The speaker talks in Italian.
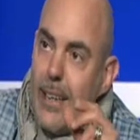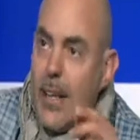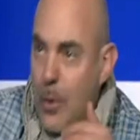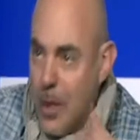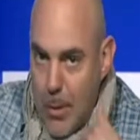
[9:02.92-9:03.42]

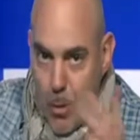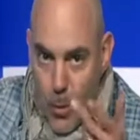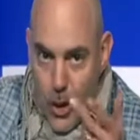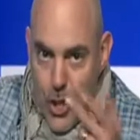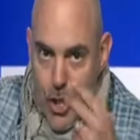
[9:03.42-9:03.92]
e quindi per
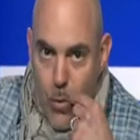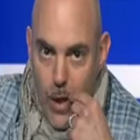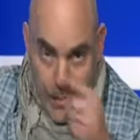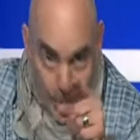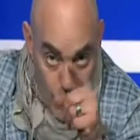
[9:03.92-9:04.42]
quello che ci
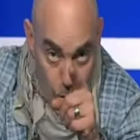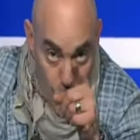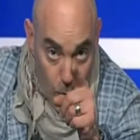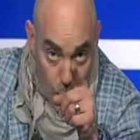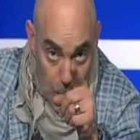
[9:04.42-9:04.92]
riguarda ve lo
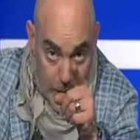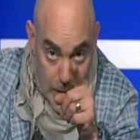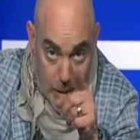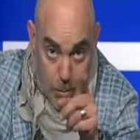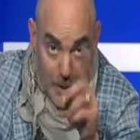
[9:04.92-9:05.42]
ricordo
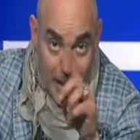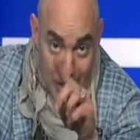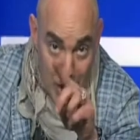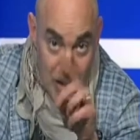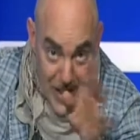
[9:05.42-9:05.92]
benissimo, è dal
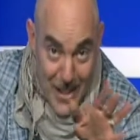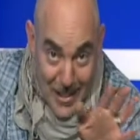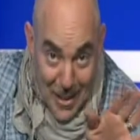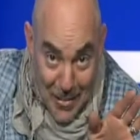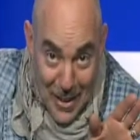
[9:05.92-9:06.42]

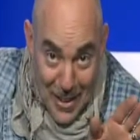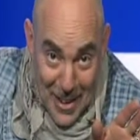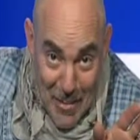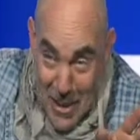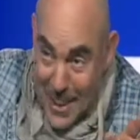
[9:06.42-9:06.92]
17 al
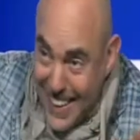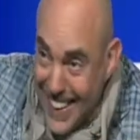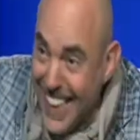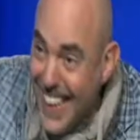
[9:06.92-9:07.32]
20 aprile,